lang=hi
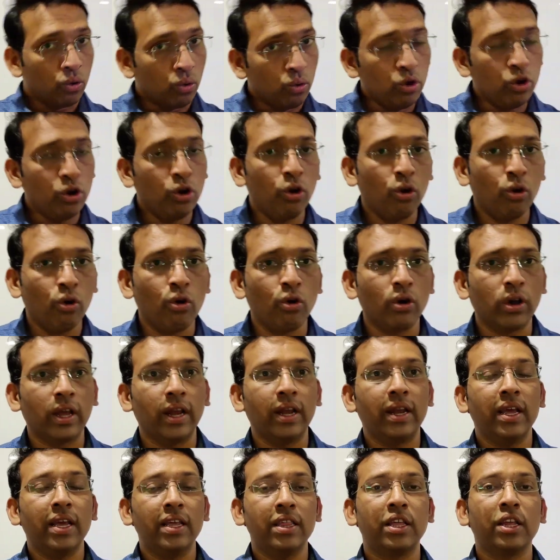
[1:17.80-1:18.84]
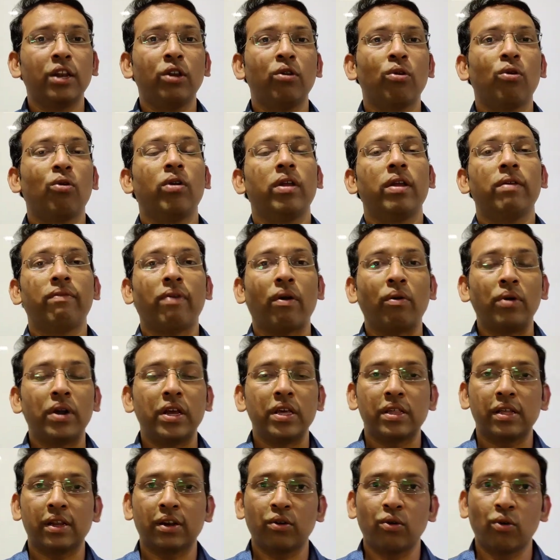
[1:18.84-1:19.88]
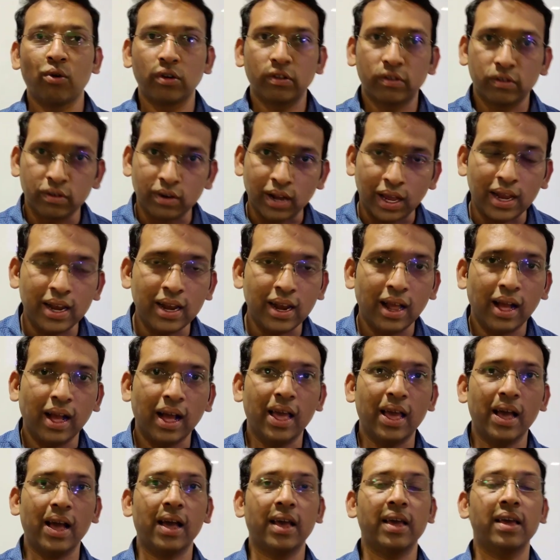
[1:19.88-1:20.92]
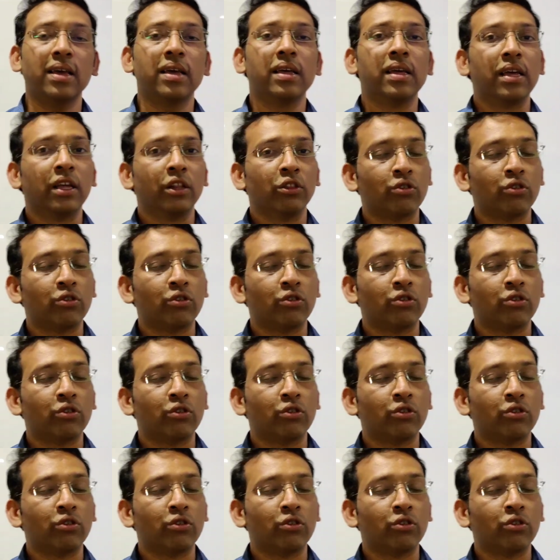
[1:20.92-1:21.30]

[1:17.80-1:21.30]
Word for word: उन लोगों के लिए जिन लोगों ने फाउंडेशन कोर्स नहीं लगाया है